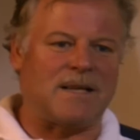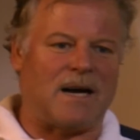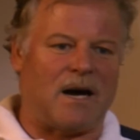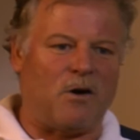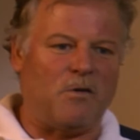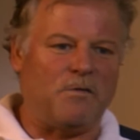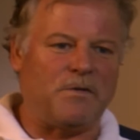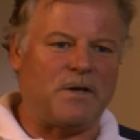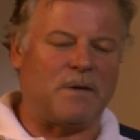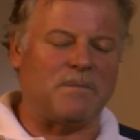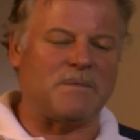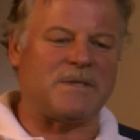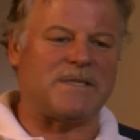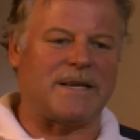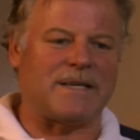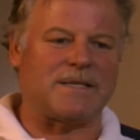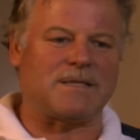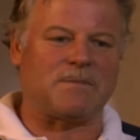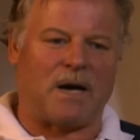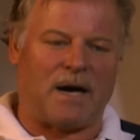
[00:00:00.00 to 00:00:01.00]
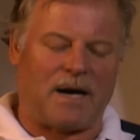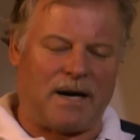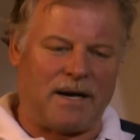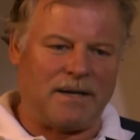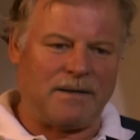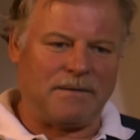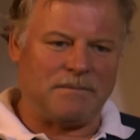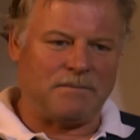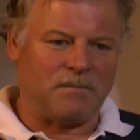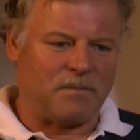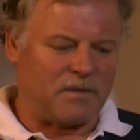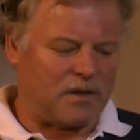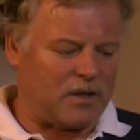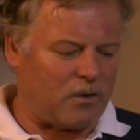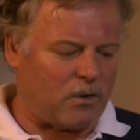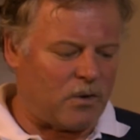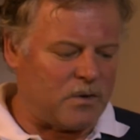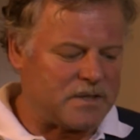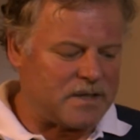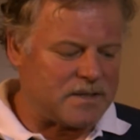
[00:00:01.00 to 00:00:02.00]
auf, die haben 6 Bar. Die
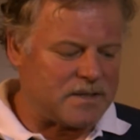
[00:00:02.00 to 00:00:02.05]
äußere